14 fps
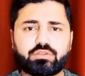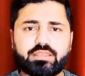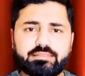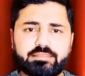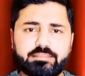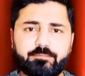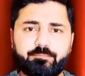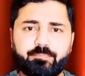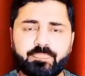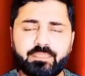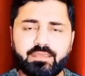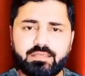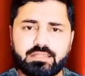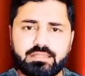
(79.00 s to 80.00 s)
को कहते हैं
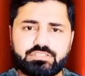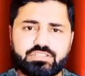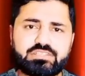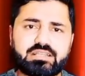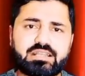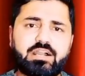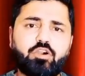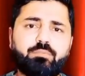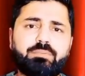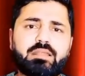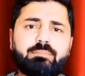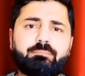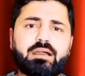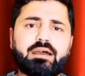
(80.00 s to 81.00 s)
जिस जगहों
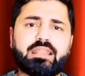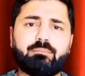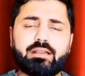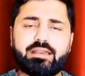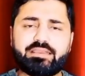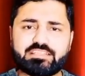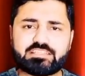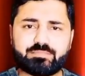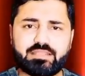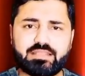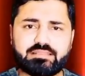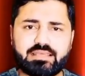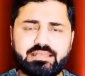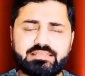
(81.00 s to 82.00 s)
पर पारा माइनस में
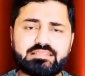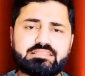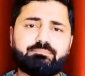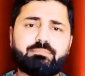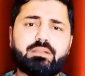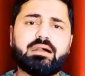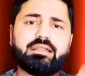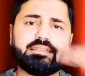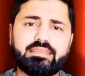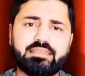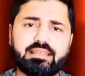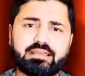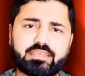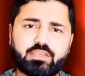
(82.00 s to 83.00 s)
रहता है जैसे पहाड़ी
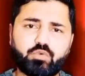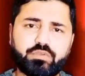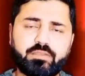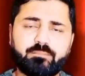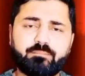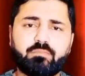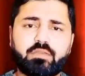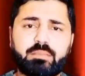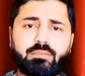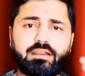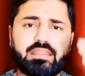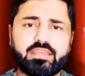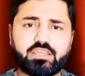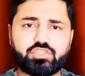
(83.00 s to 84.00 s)
इलाके हुए
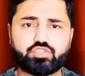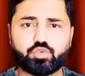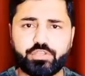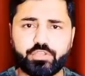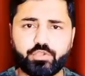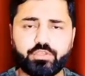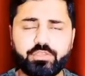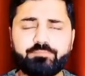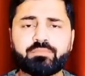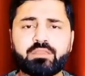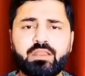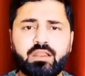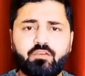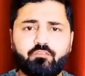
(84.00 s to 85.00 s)
हिमालय की चोटी हुई
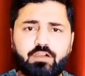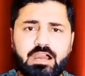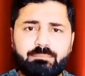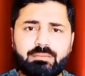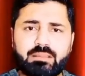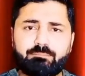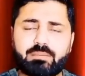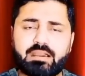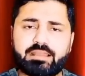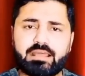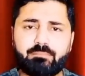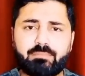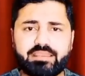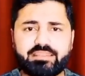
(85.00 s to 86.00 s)
वहां पर
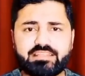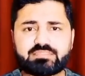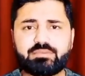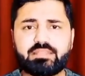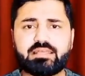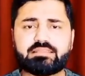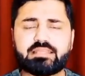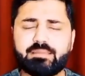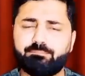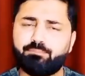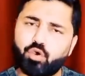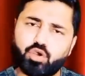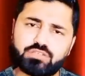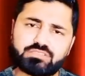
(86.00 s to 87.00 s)
पारा माइनस में रहता है
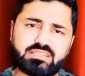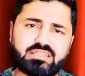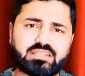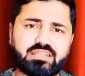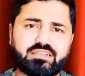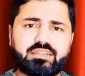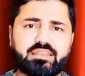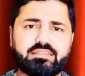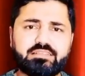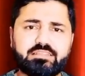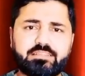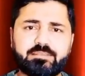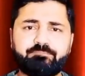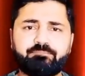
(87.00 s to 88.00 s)
बहुत ज्यादा ठंड
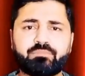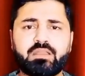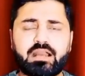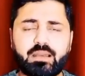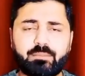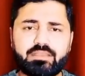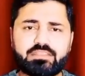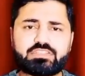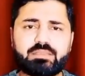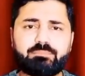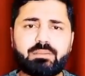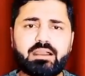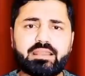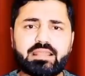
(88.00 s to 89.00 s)
रहती है हमेशा
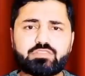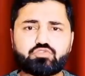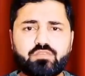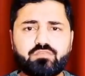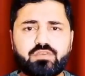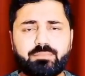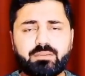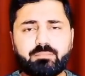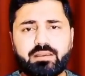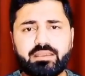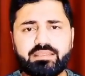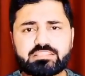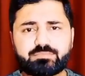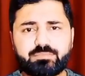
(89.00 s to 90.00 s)
पारा जो है वहां पर
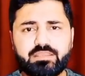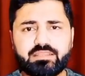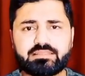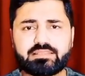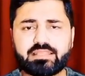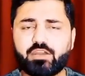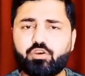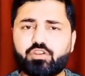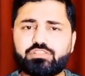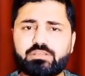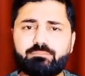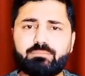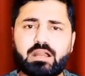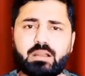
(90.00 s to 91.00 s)
माइनस में ही रहता है और
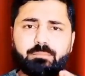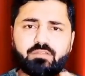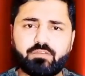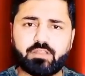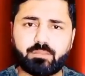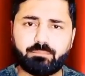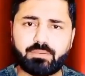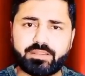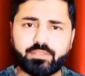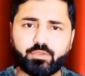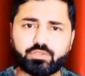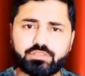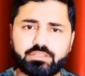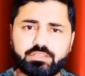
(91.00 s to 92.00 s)
जब वहां पर बर्फबारी
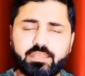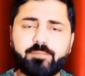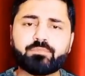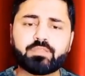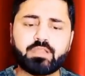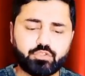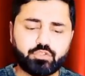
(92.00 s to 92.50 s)
होती है